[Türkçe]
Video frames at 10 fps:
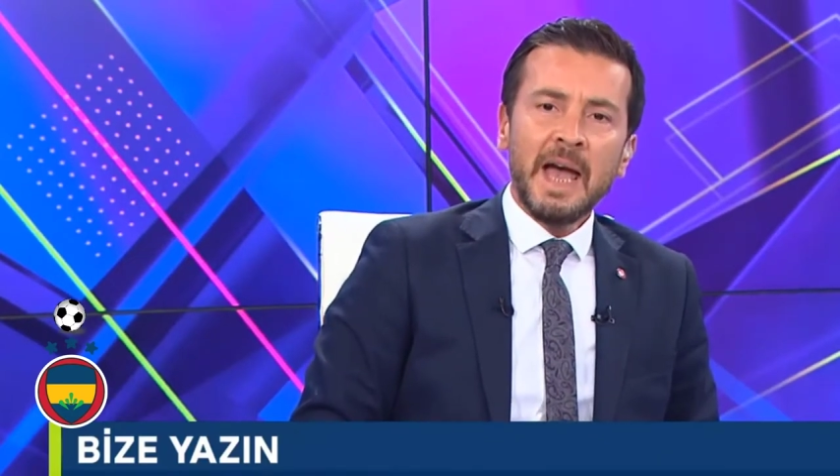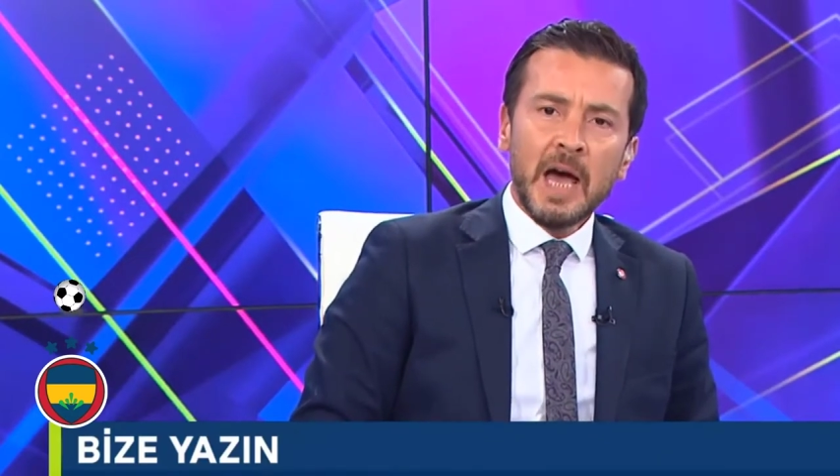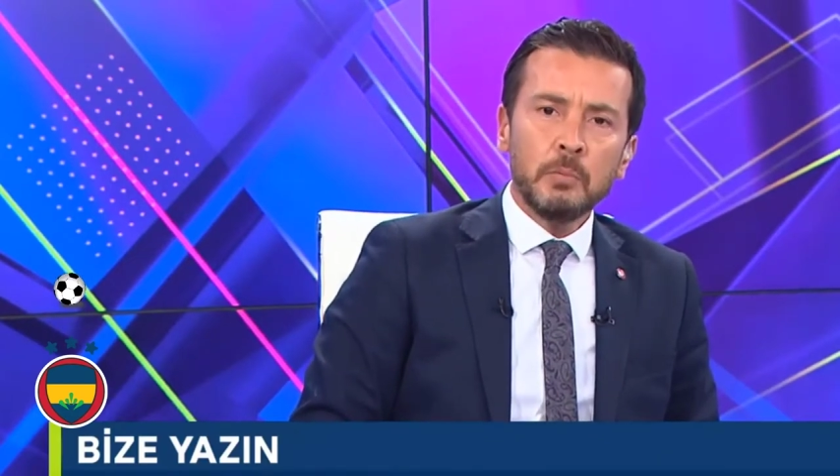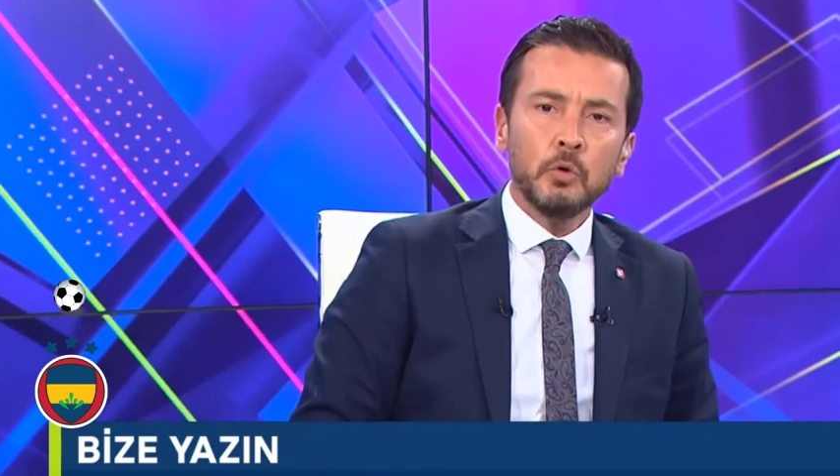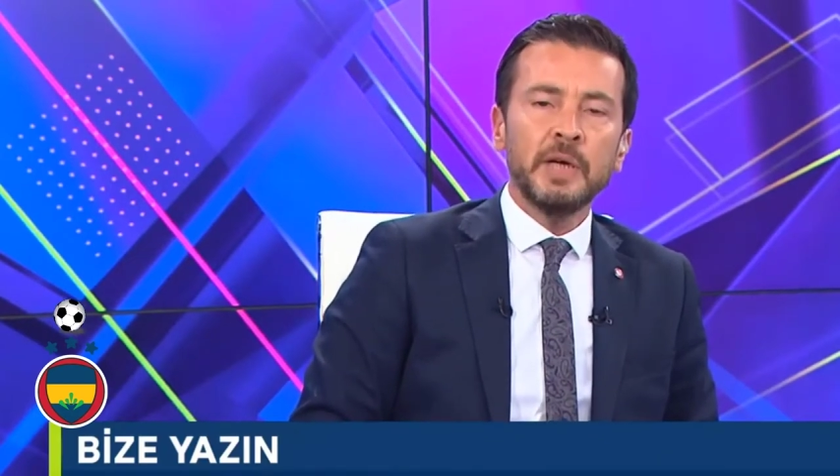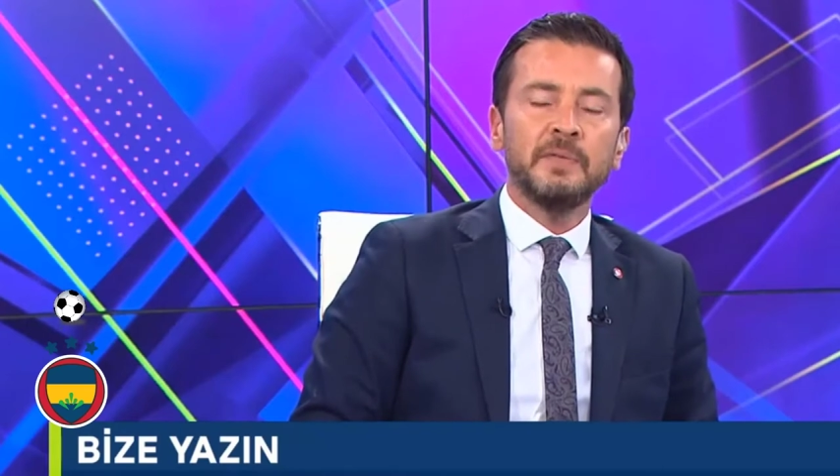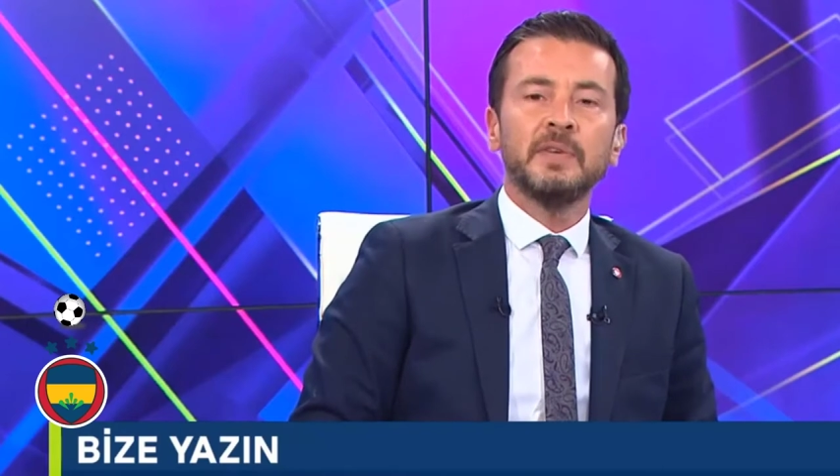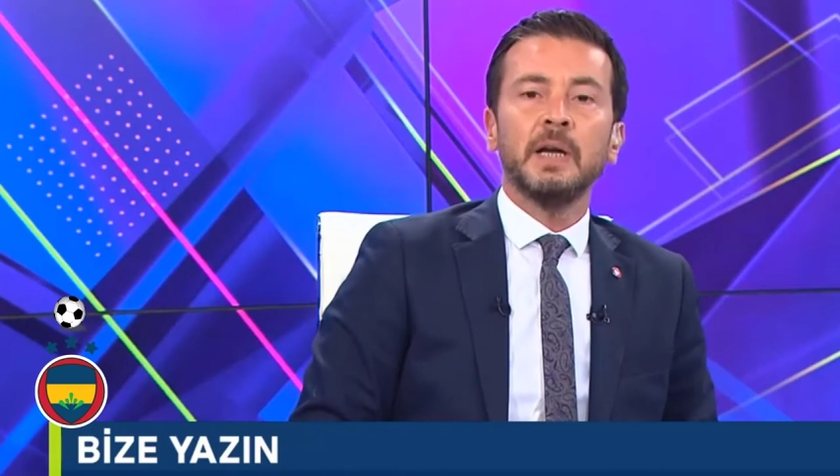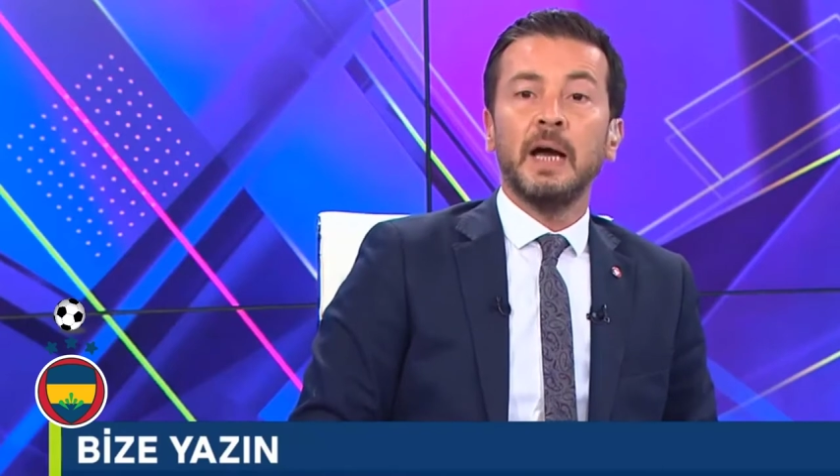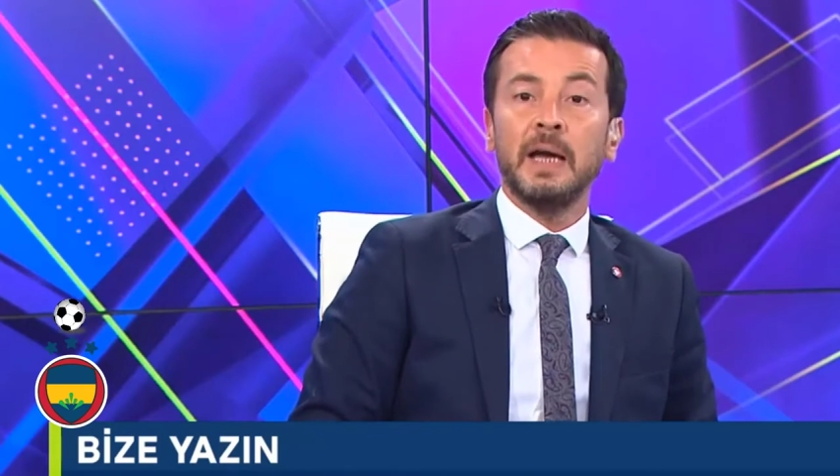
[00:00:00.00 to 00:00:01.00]
Eğer bunu
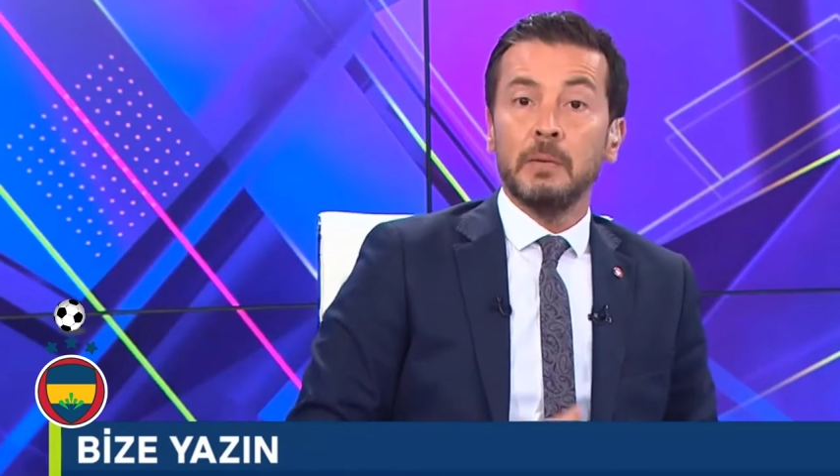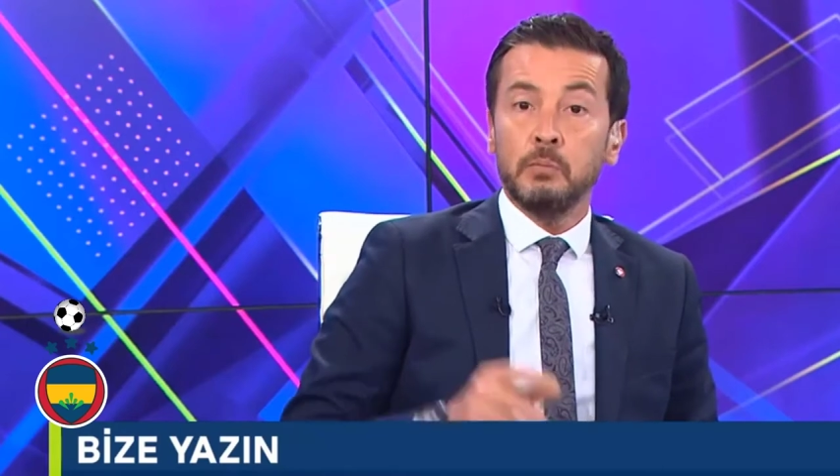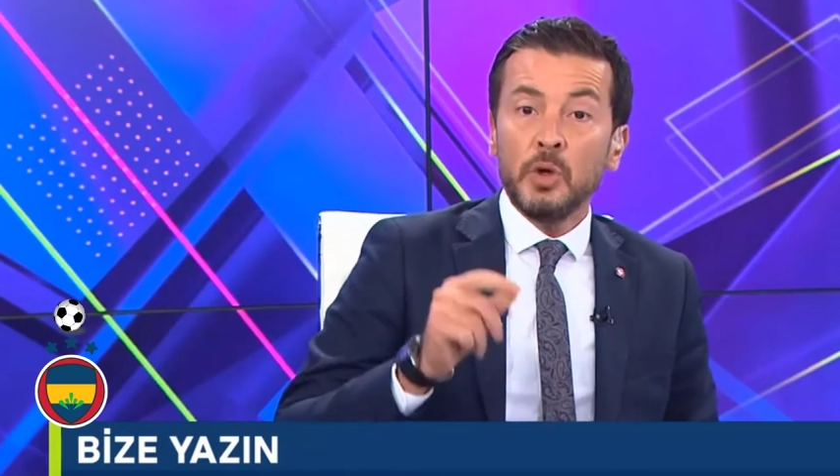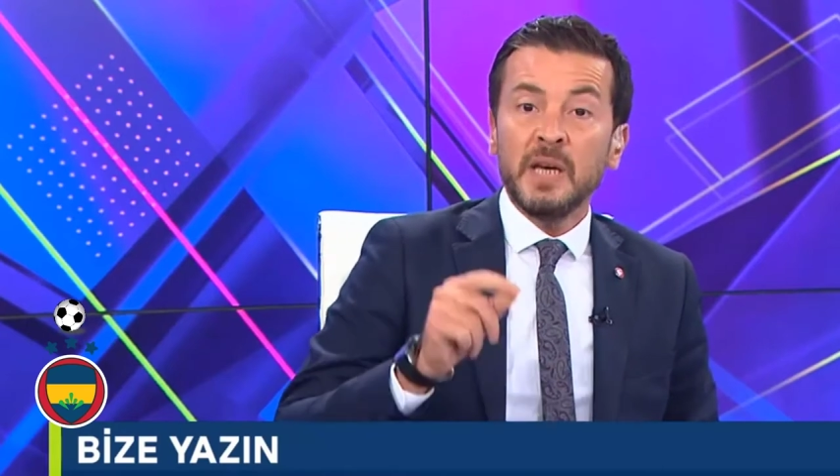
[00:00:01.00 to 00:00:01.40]
iftirayı,